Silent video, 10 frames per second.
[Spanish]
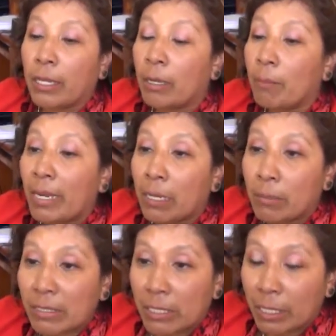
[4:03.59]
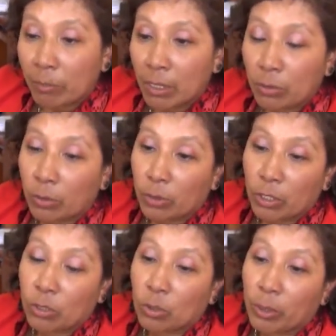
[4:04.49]
el mal almacenamiento
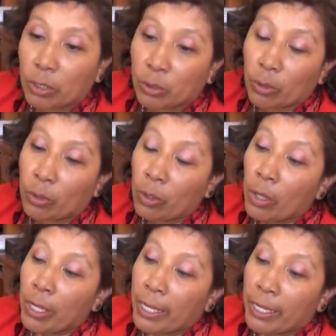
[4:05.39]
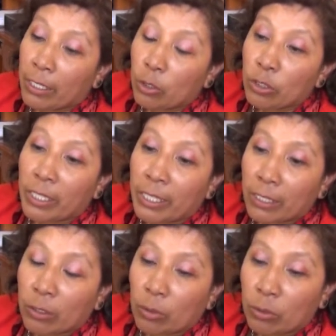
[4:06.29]
y sobre todo el no
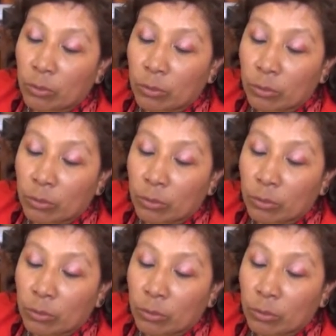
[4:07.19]
tener, con,